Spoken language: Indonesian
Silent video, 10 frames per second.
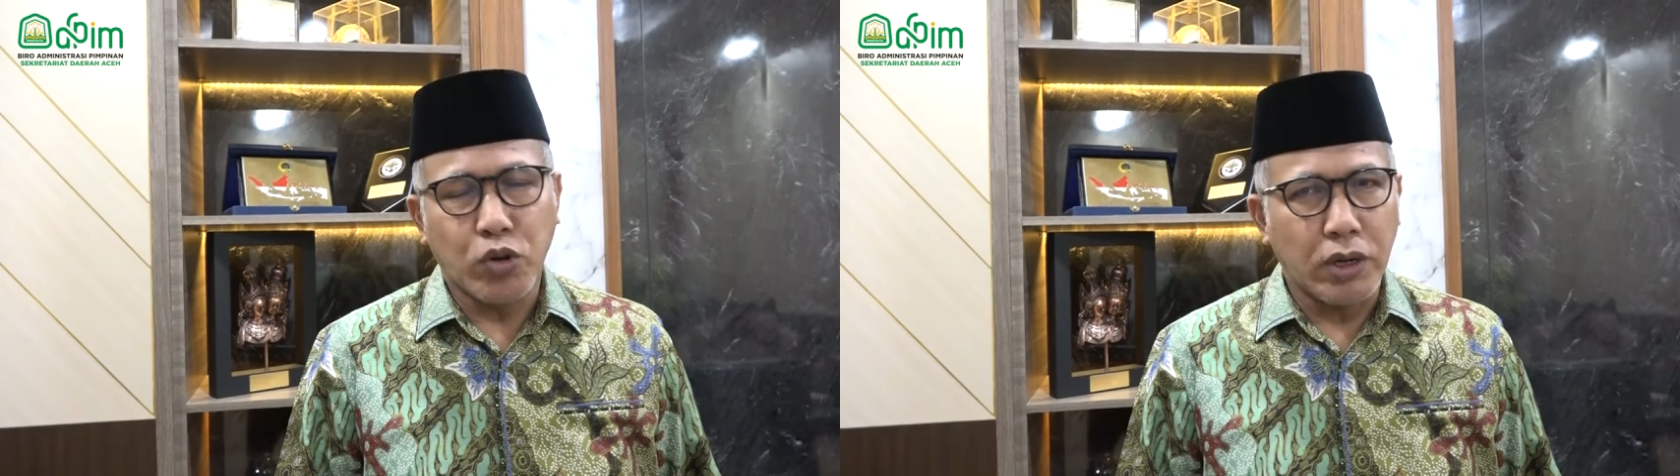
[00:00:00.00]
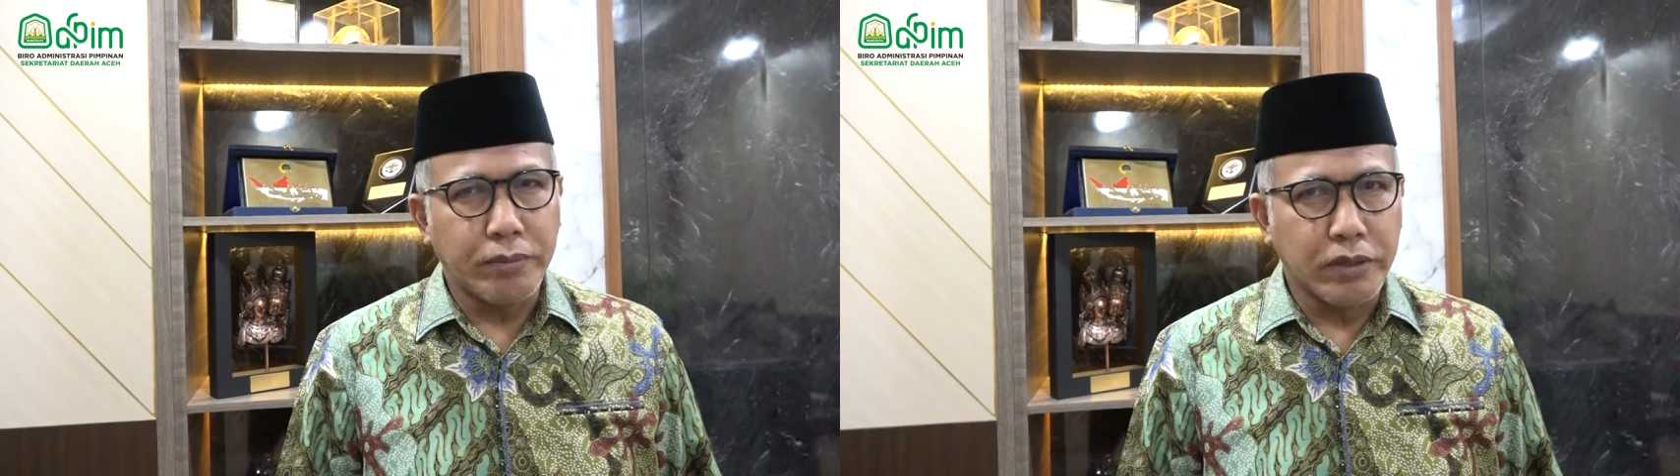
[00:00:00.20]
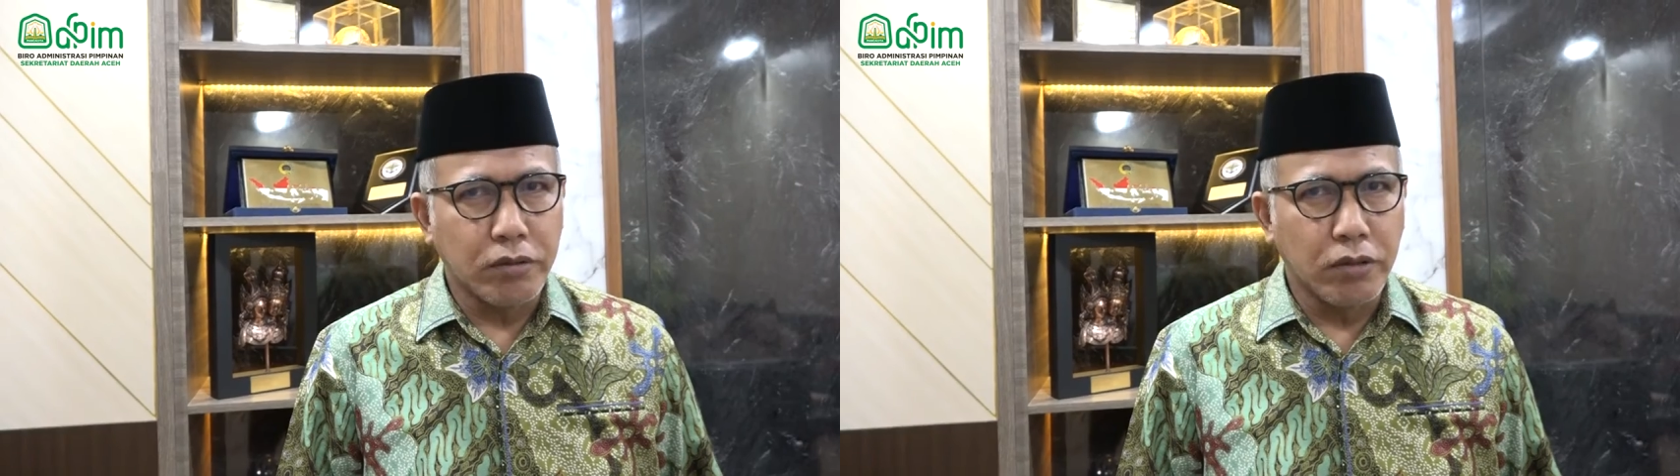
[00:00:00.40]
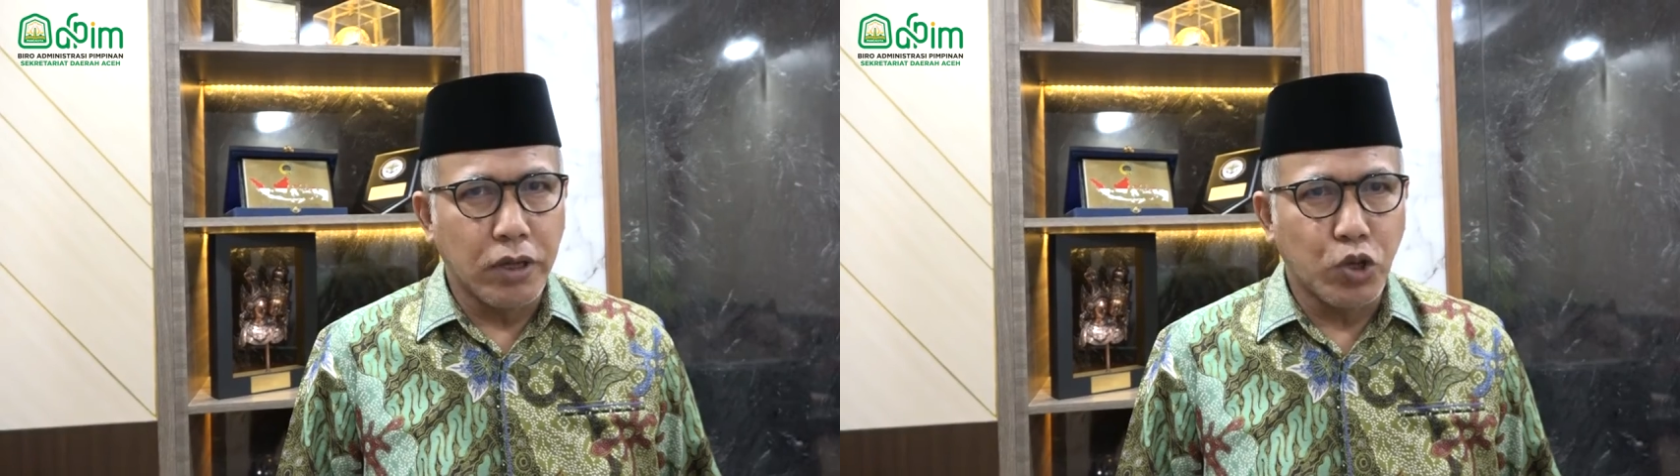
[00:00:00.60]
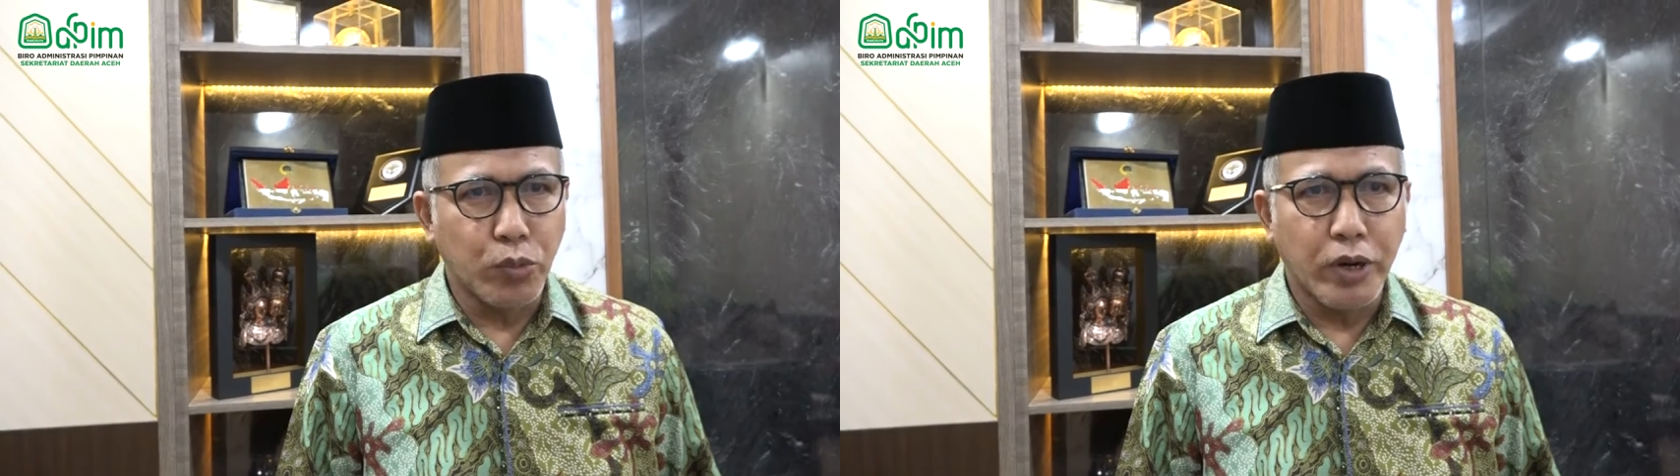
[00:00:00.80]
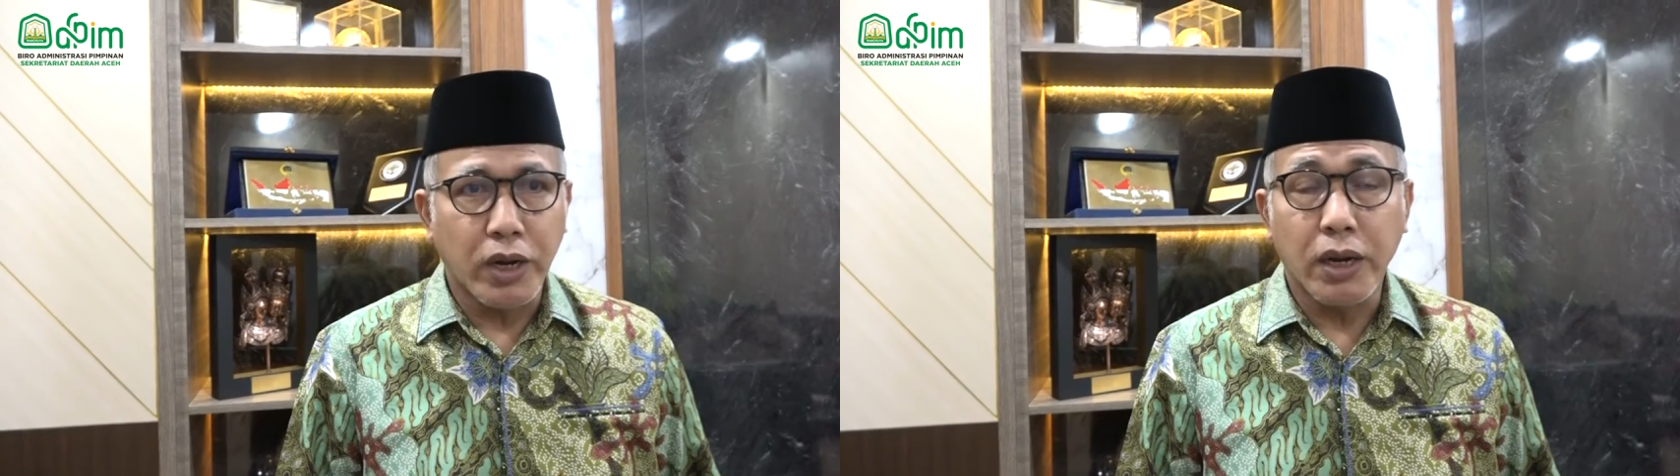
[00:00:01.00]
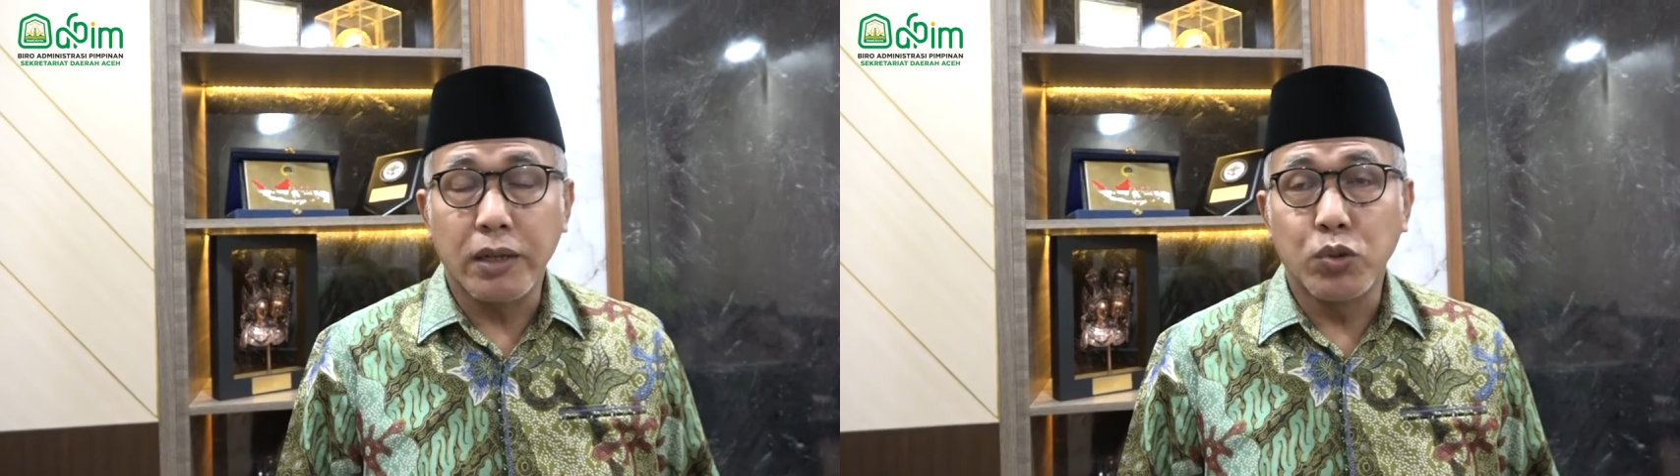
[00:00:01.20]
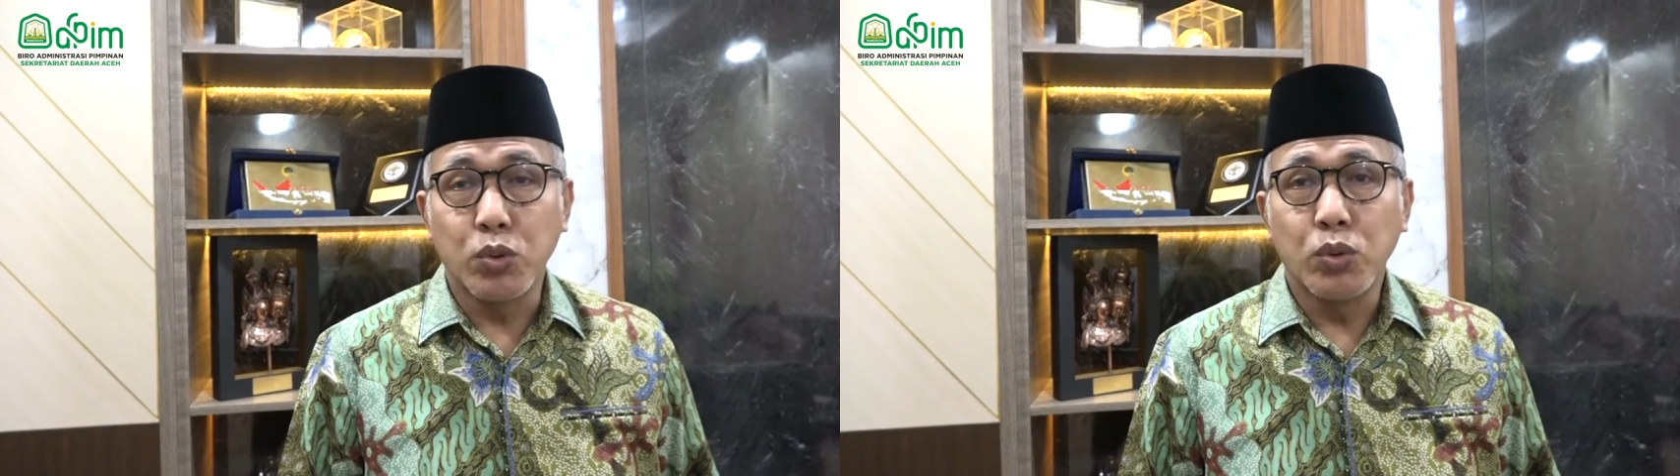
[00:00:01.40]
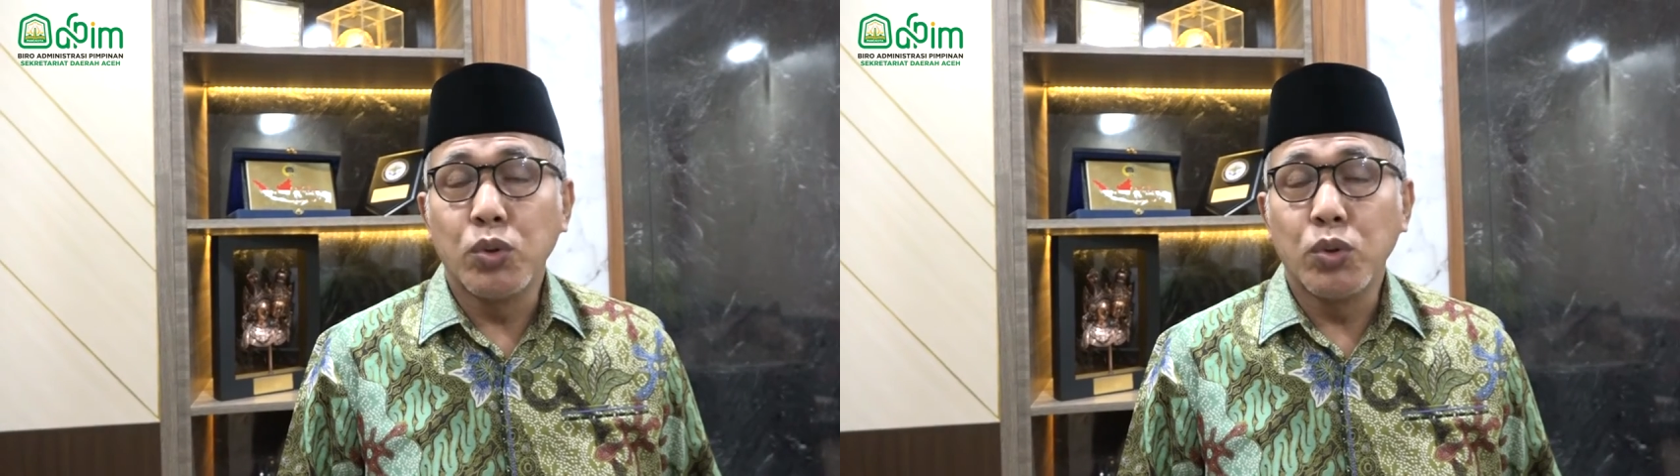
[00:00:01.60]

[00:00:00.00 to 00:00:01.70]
warahmatullahi wabarakatuh.